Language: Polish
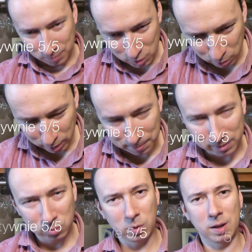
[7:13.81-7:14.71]
Dziękuję
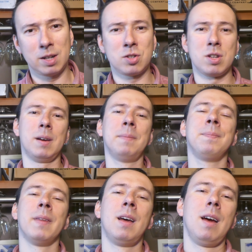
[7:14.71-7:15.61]
Państwu serdecznie.
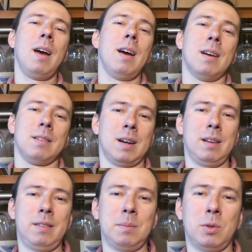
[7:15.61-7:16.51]

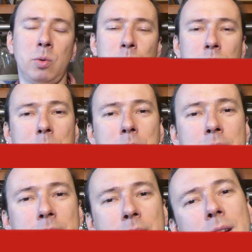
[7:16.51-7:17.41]
Zachęcam do
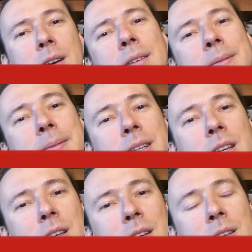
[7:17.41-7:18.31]
subskrybowania
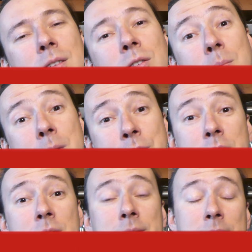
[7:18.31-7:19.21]
i do
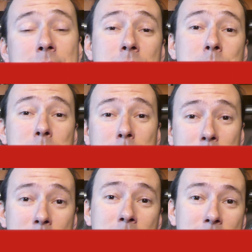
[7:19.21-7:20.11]
zobaczenia w
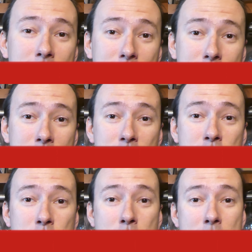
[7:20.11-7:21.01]
następnym na krawędzi
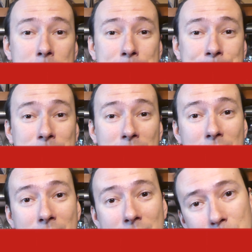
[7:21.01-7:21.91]
szkła.
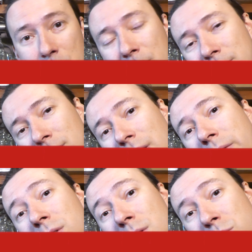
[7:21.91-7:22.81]
Albo
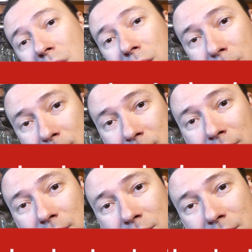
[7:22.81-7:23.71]
na winnym szlaku będzie
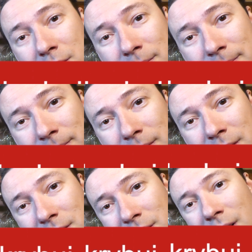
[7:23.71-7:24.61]
za tydzień
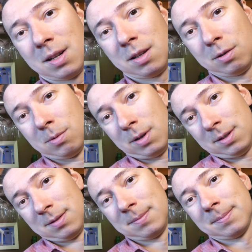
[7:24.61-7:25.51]
z Jeleniej Góry.
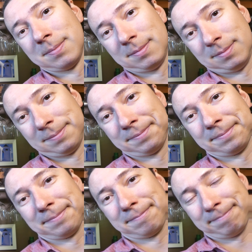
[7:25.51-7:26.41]

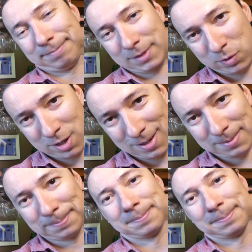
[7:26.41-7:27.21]
Do widzenia.